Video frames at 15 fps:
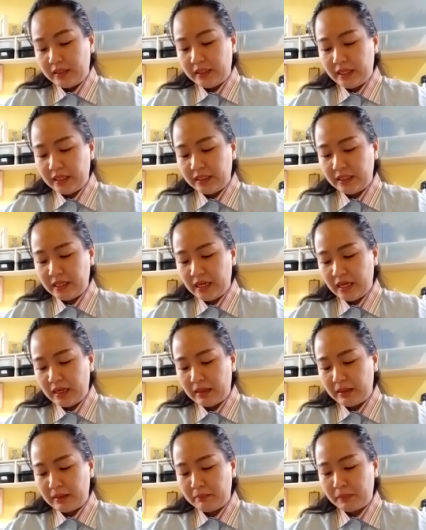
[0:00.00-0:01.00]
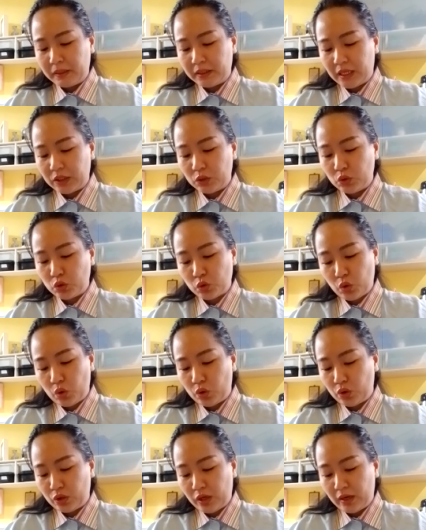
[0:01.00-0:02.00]
kira-kira 400
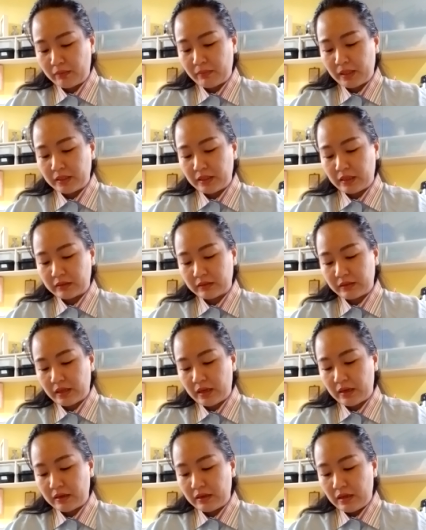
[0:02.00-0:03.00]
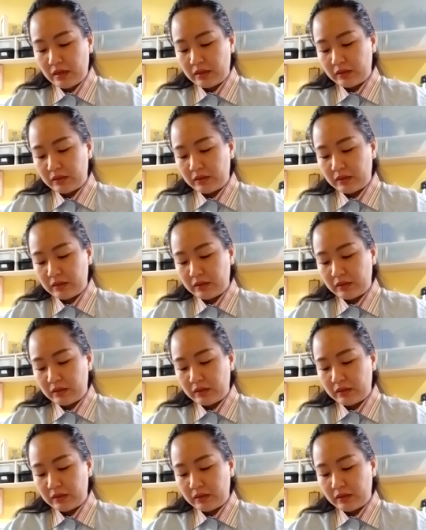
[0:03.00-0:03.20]
orang banyaknya.